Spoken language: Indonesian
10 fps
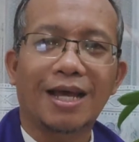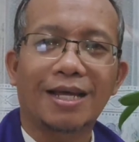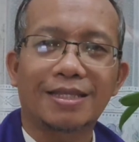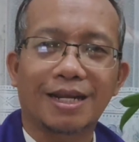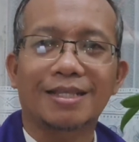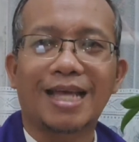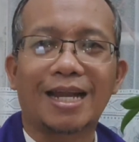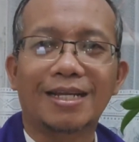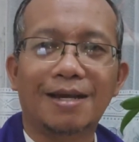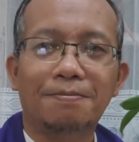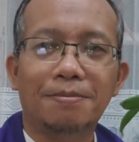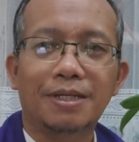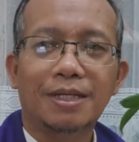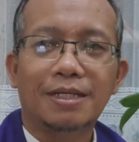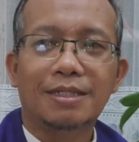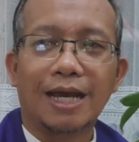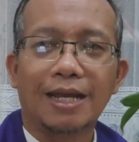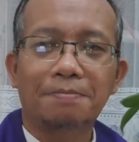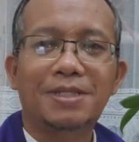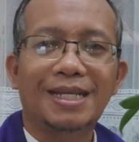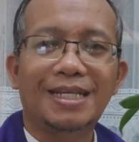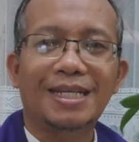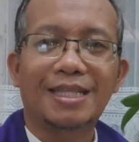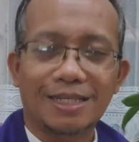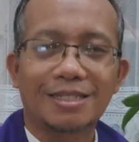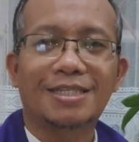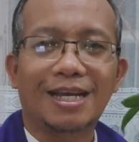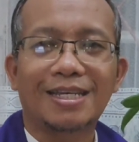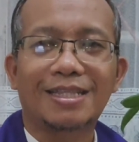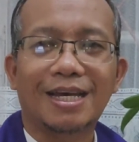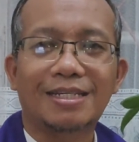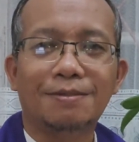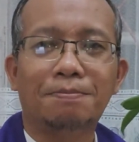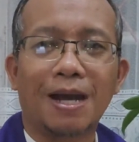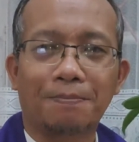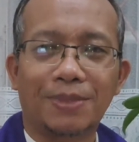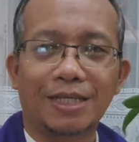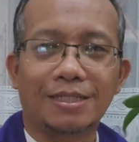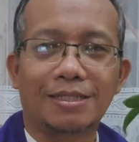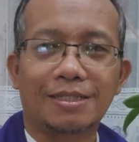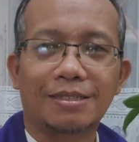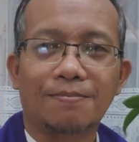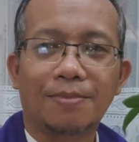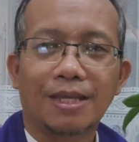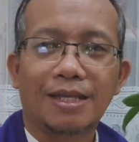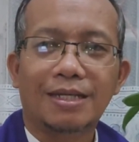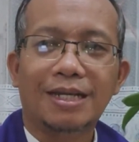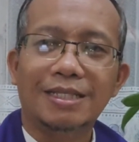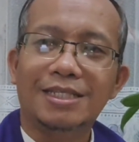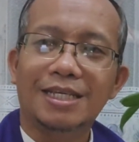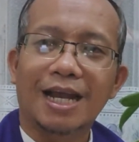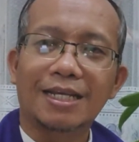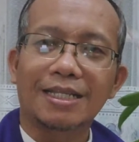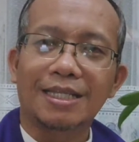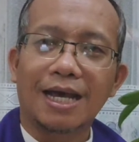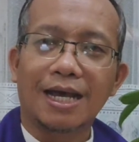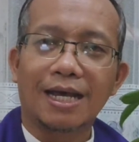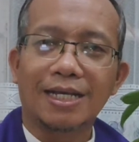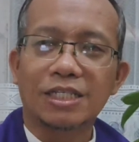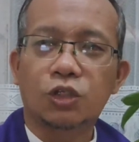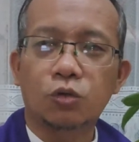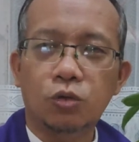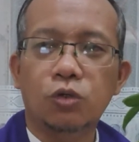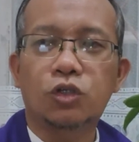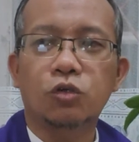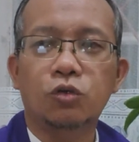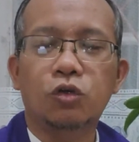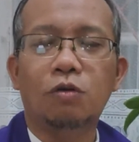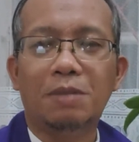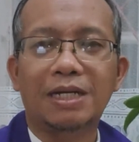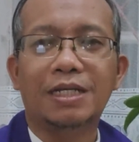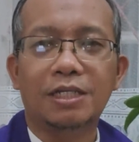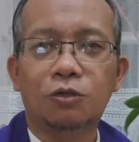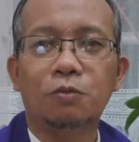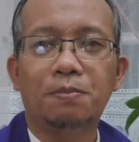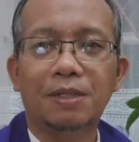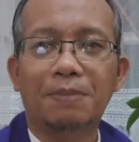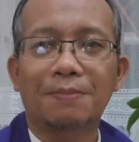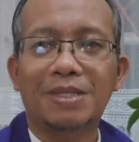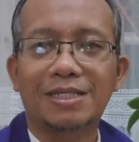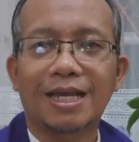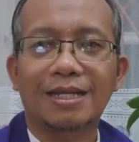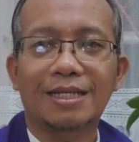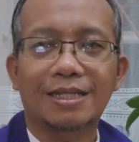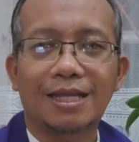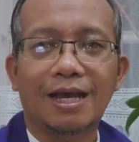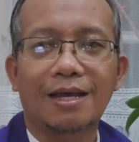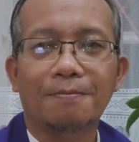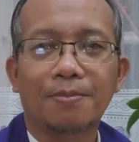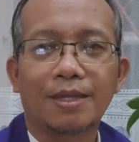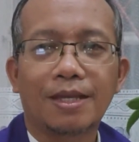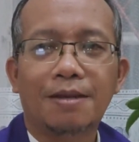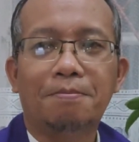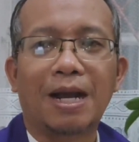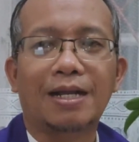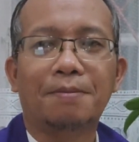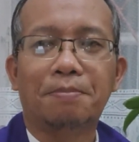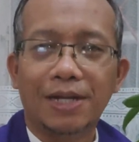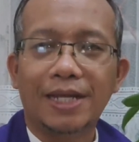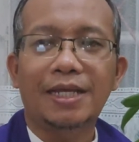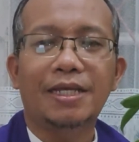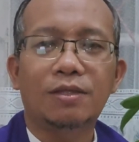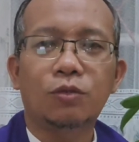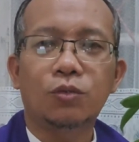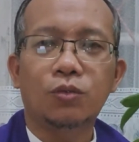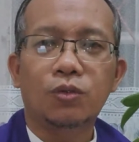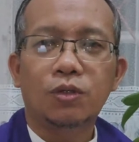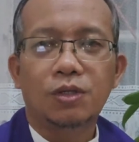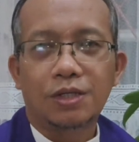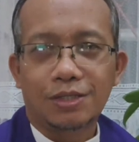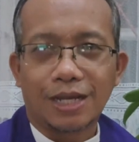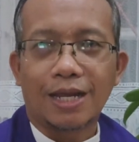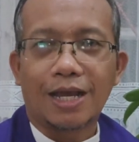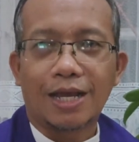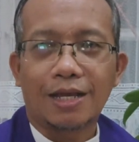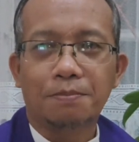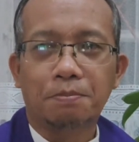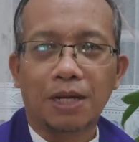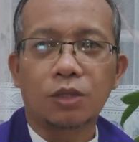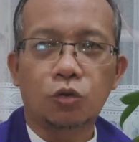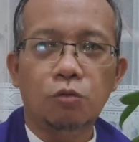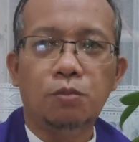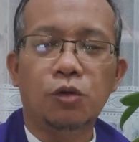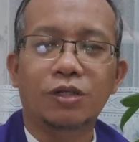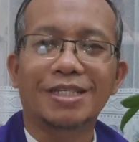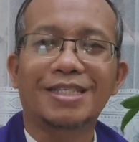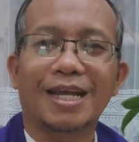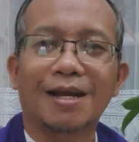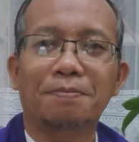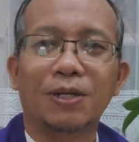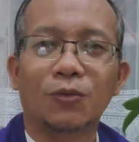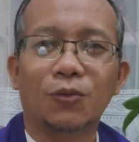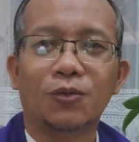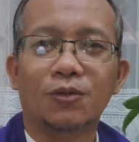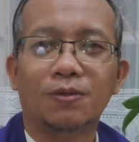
telah tertanam dalam diri kita sejak kita dibaptis. Dan jika kita sungguh-sungguh menghidupi baptisan kita, maka benih itu telah bertumbuh secara penuh.